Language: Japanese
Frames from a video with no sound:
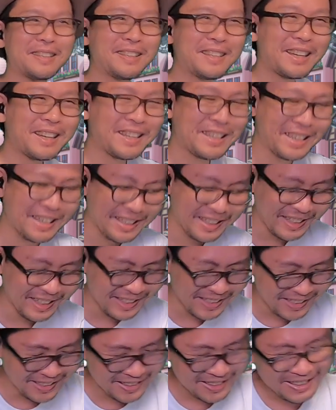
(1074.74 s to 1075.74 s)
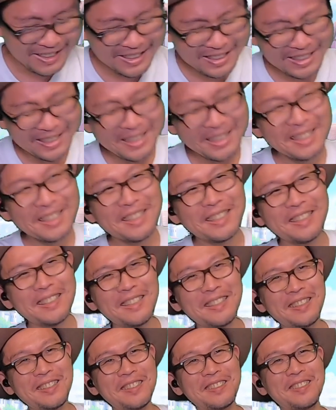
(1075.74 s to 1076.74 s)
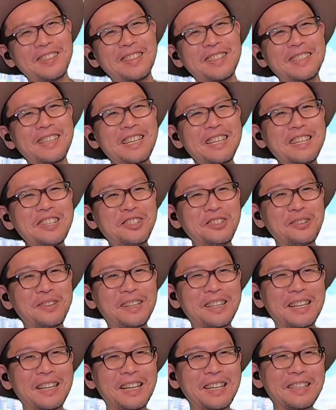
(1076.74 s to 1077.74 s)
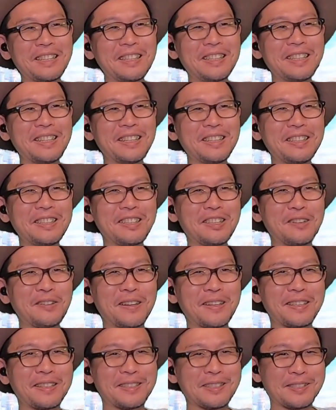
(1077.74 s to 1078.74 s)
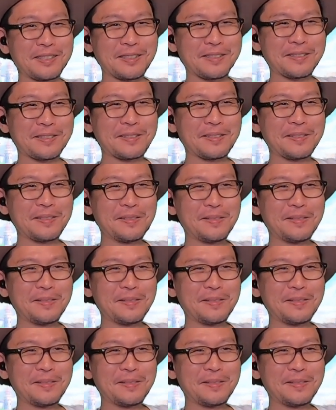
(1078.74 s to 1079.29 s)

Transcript: いやいやいやいや、最初から貼ってあったわけだし。